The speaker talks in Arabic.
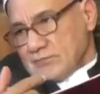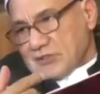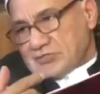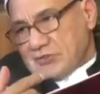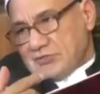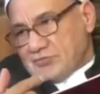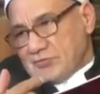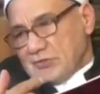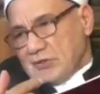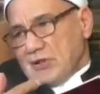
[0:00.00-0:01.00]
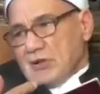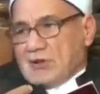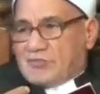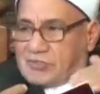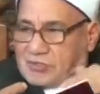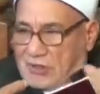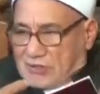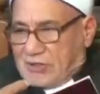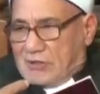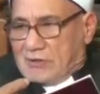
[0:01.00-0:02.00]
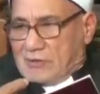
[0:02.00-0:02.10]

يا شريف عرفت الثلاثة